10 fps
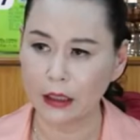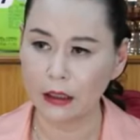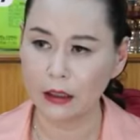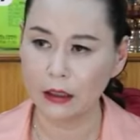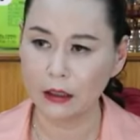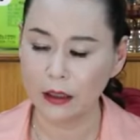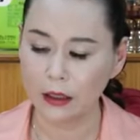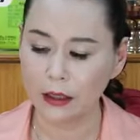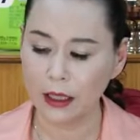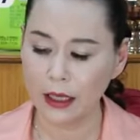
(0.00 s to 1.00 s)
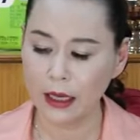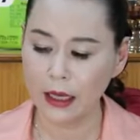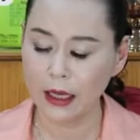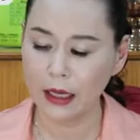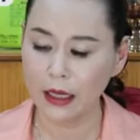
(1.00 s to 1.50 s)
어?
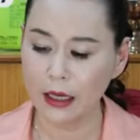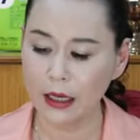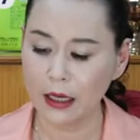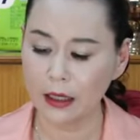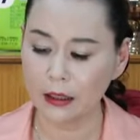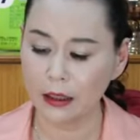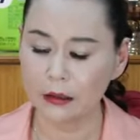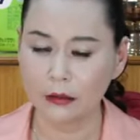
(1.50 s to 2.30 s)
내가